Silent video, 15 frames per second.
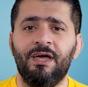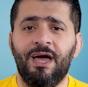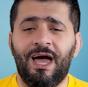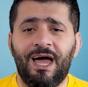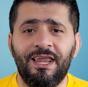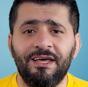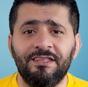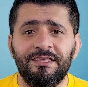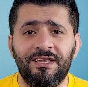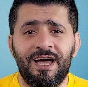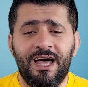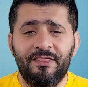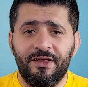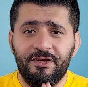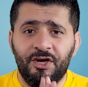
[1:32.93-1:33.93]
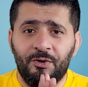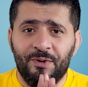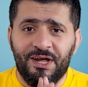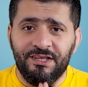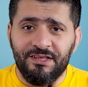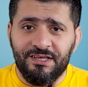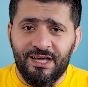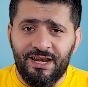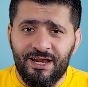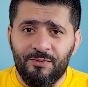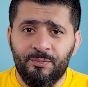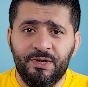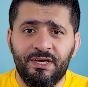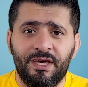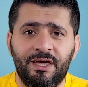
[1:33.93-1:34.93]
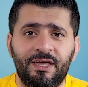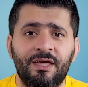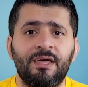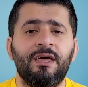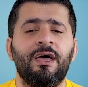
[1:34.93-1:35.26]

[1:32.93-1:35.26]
حلقتي لهذا اليوم راح نتكلم بها